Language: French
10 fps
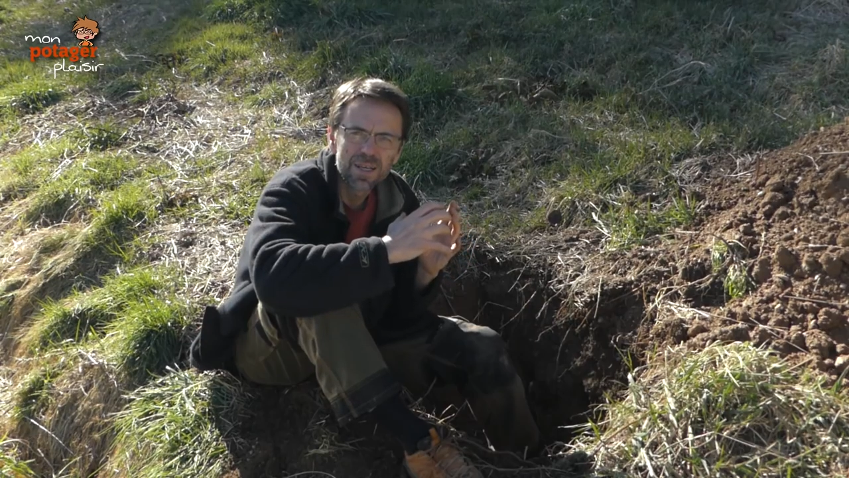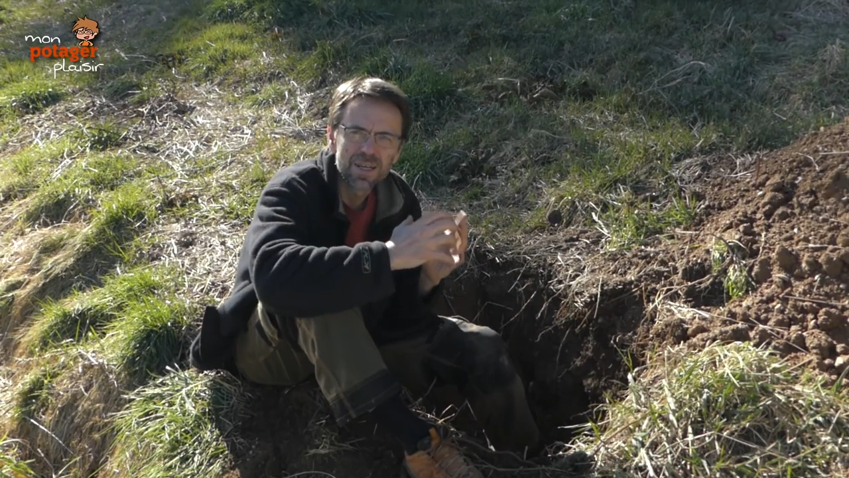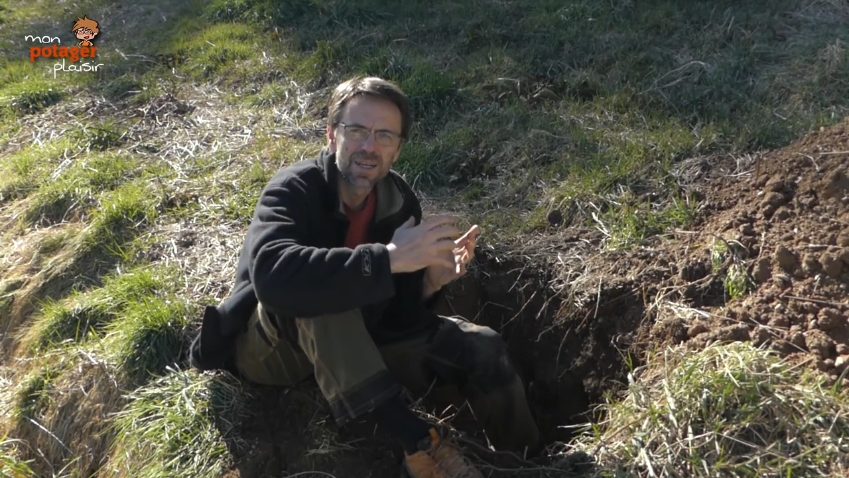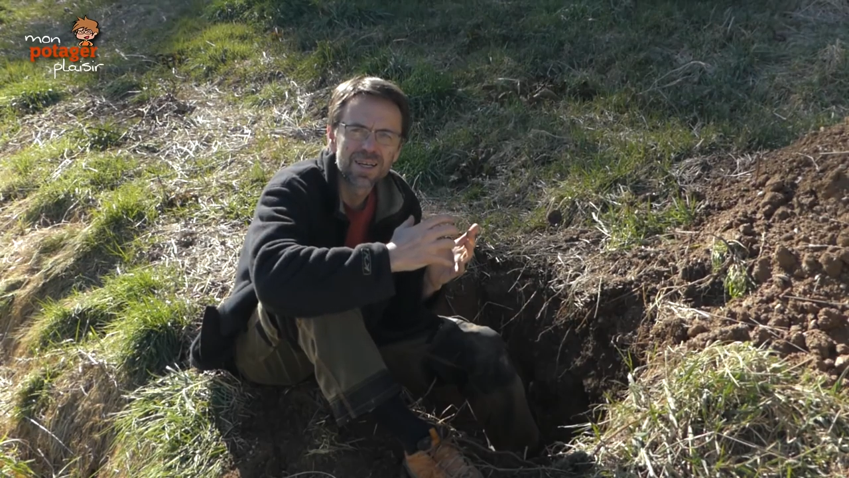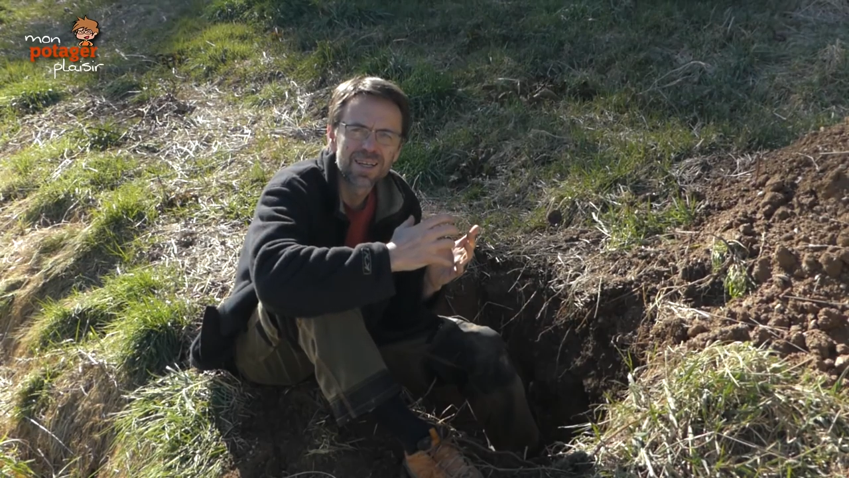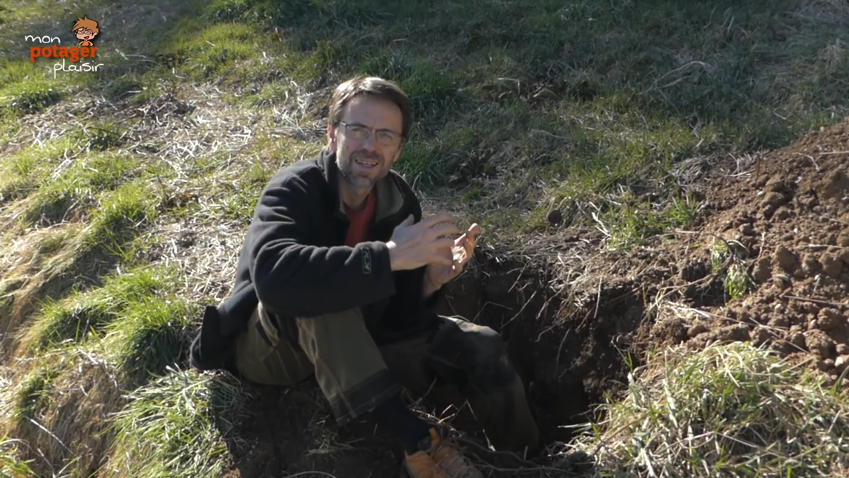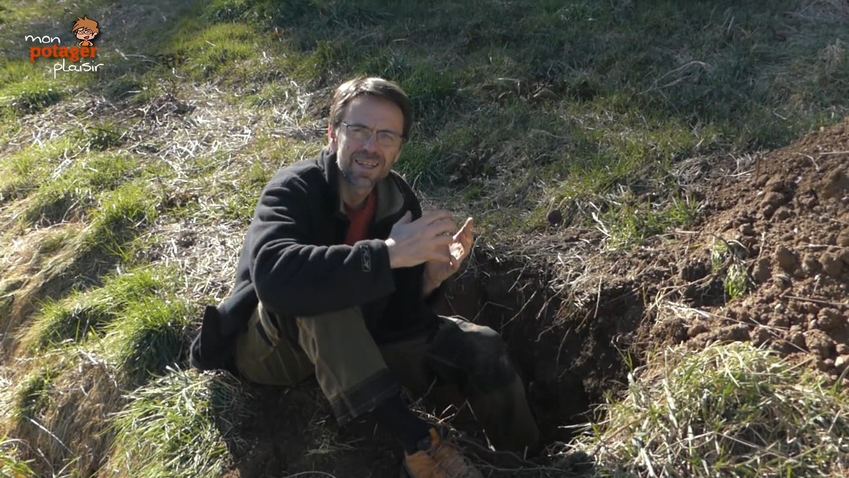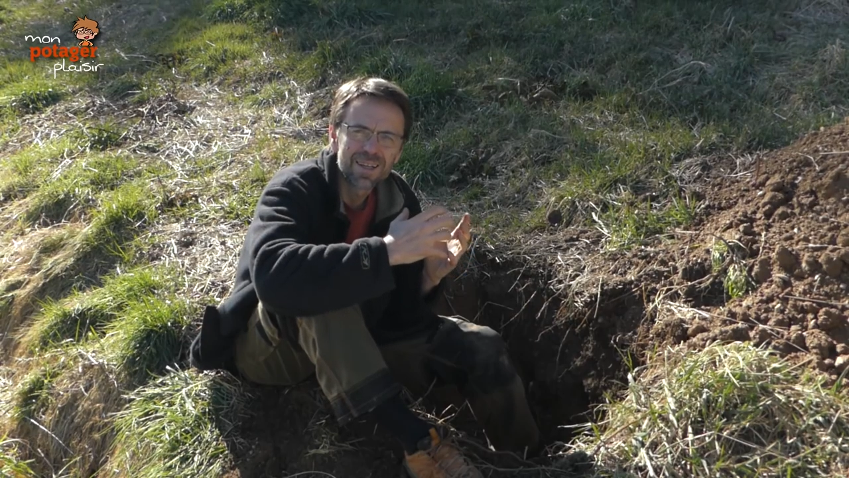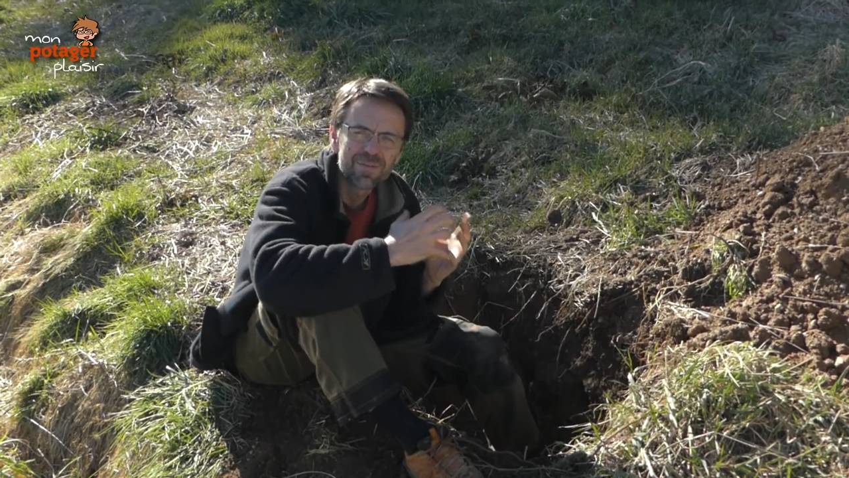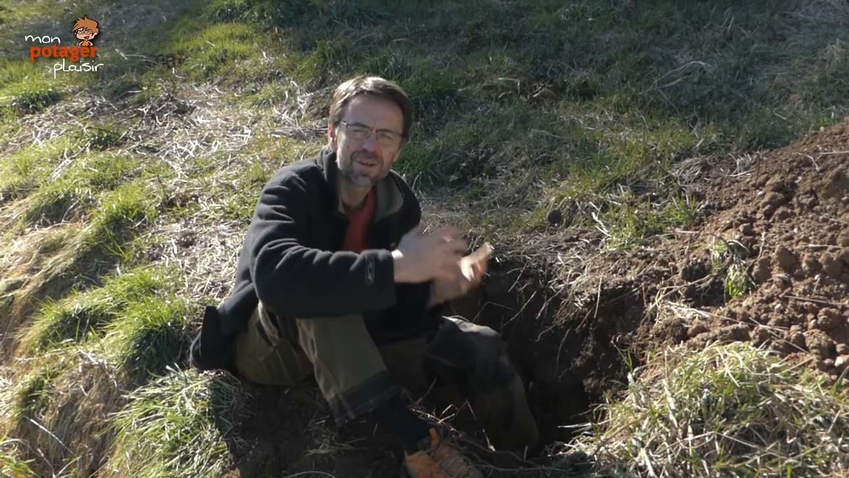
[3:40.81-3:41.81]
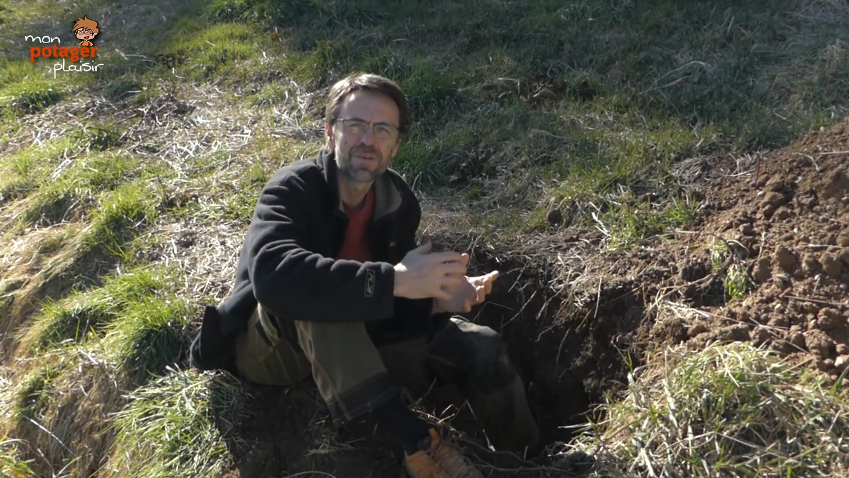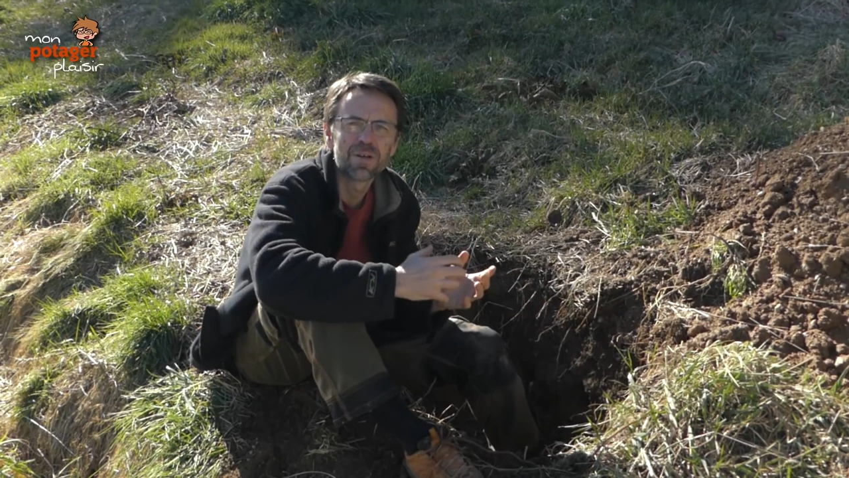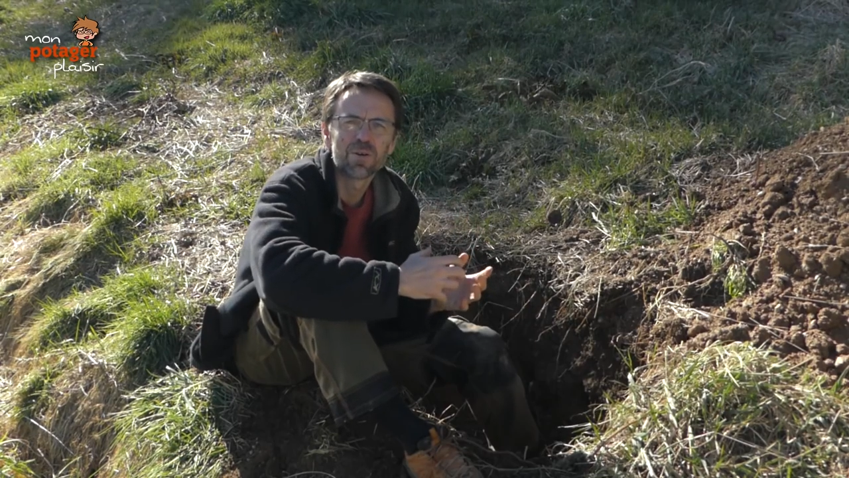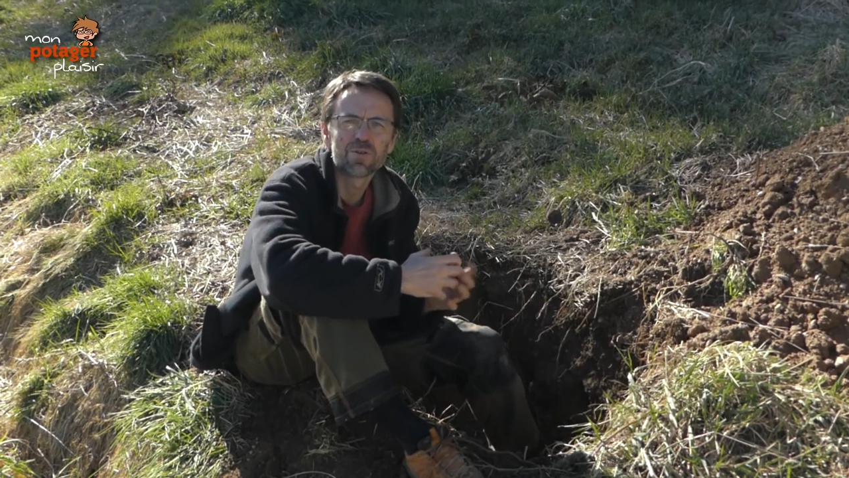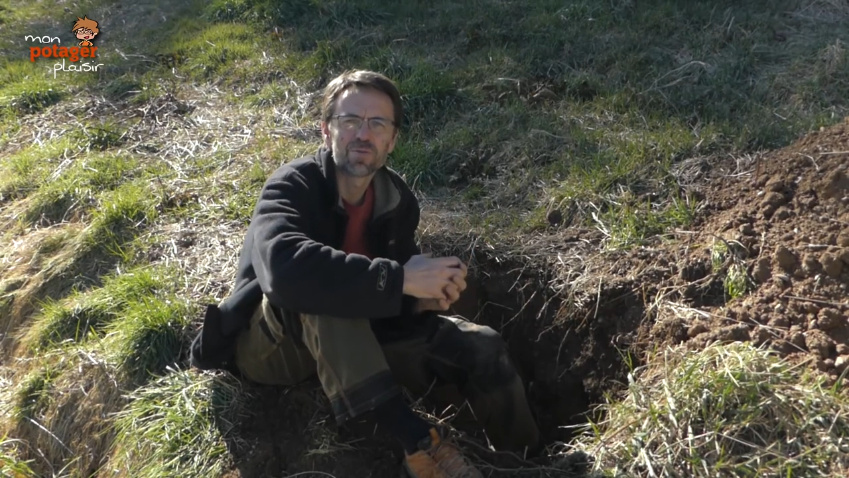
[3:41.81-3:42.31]
la vraie
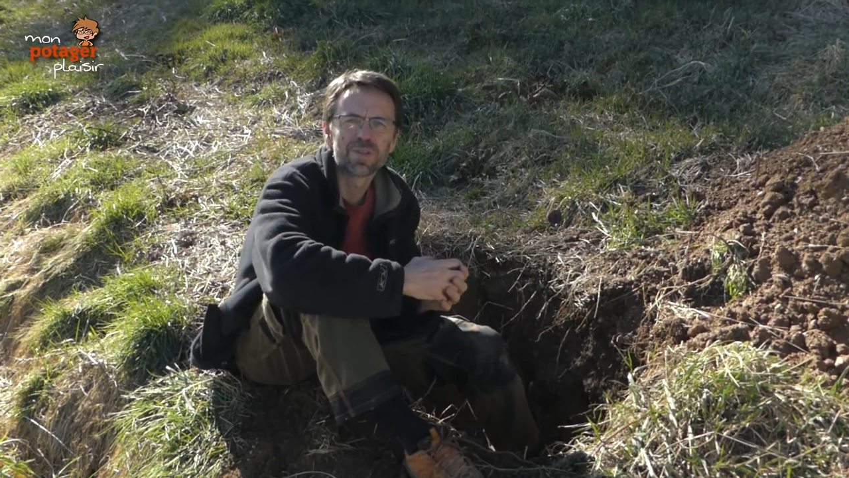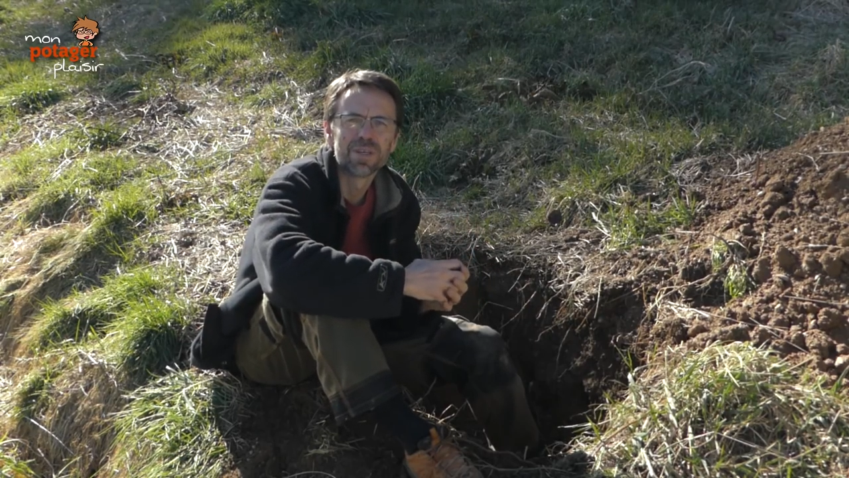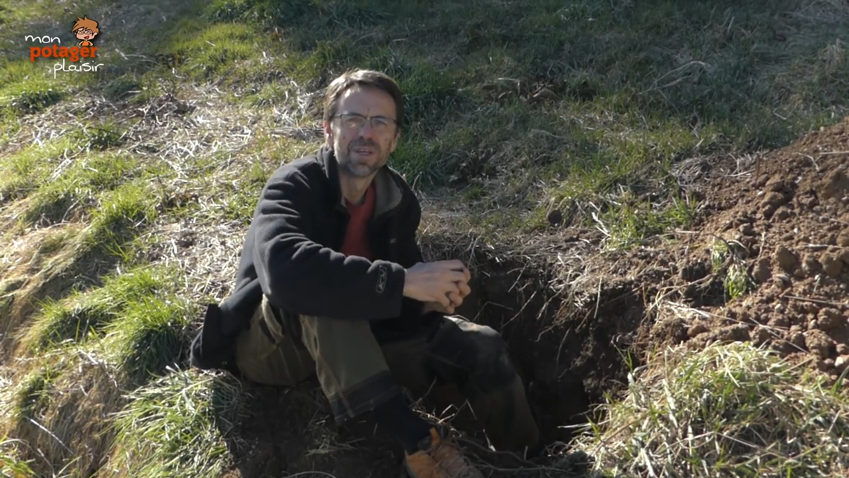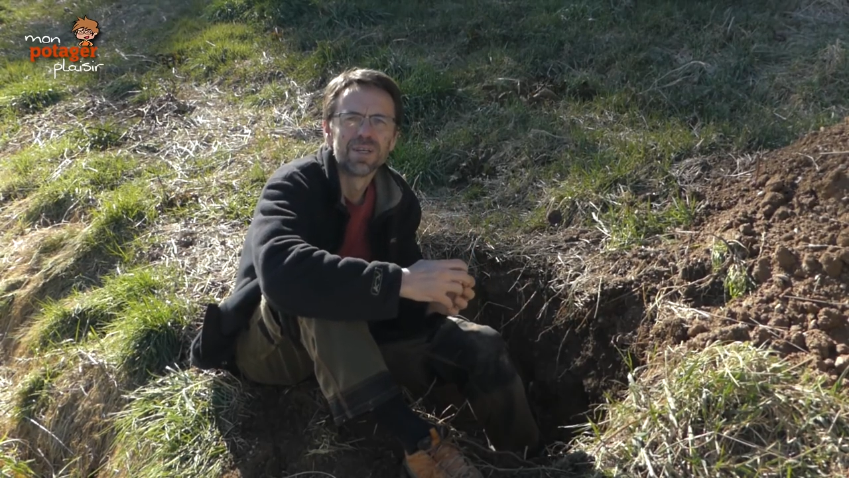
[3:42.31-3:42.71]
valeur ajoutée.